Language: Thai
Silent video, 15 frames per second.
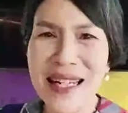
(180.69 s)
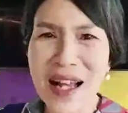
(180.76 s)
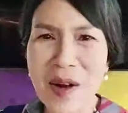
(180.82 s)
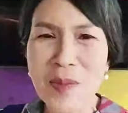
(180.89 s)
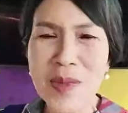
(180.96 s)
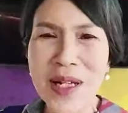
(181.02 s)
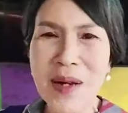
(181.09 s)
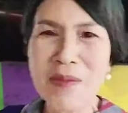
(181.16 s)

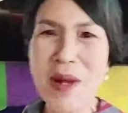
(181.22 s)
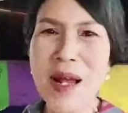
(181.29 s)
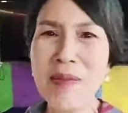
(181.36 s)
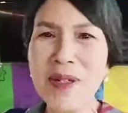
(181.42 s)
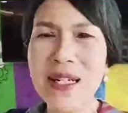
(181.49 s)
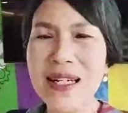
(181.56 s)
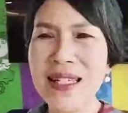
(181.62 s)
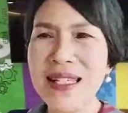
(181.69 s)
เข้าเมืองมา
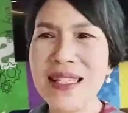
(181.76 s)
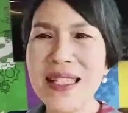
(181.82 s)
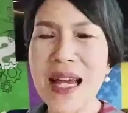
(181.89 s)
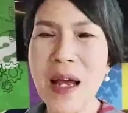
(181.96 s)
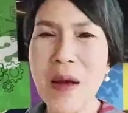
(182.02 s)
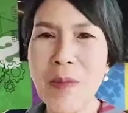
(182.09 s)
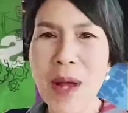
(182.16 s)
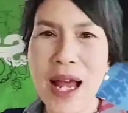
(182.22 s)
เพื่อที่
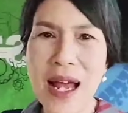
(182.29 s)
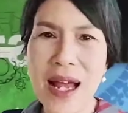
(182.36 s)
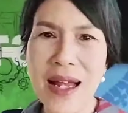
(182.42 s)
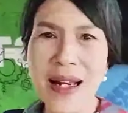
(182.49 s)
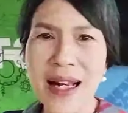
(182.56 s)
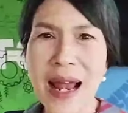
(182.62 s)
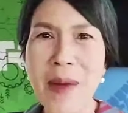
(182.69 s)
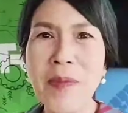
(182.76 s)
จะมา
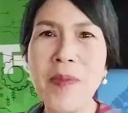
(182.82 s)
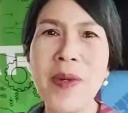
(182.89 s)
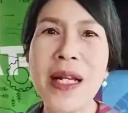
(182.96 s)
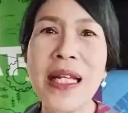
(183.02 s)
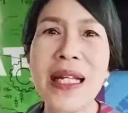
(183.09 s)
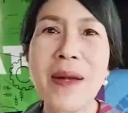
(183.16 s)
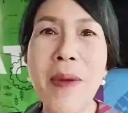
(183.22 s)
รับผลิต